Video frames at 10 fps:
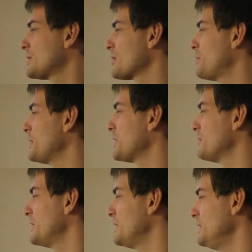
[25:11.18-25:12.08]

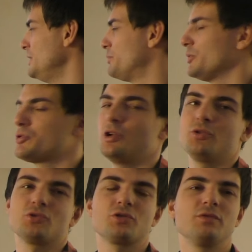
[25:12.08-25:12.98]
оттранспонировали и
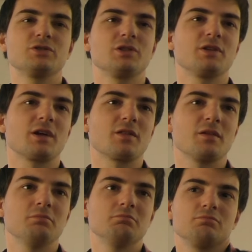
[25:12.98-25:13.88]
получили то, что вышло на
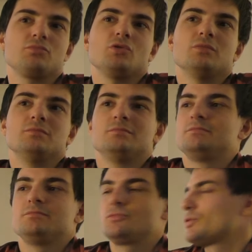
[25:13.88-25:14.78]
конце. Все.
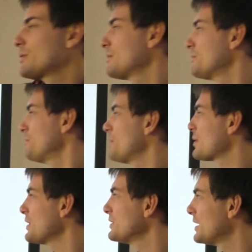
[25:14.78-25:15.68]
То есть
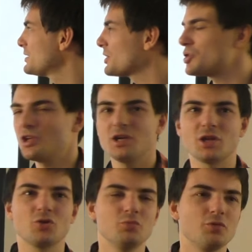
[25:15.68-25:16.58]
писать на торче,
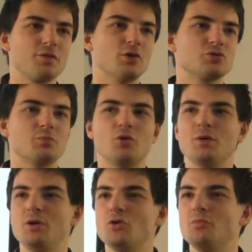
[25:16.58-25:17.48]
я думаю, все уже
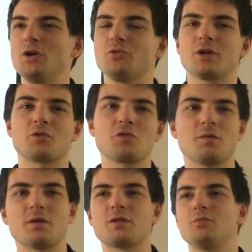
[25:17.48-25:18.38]
более-менее умеют, к концу
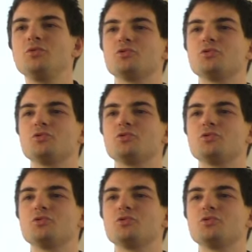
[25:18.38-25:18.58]
семестра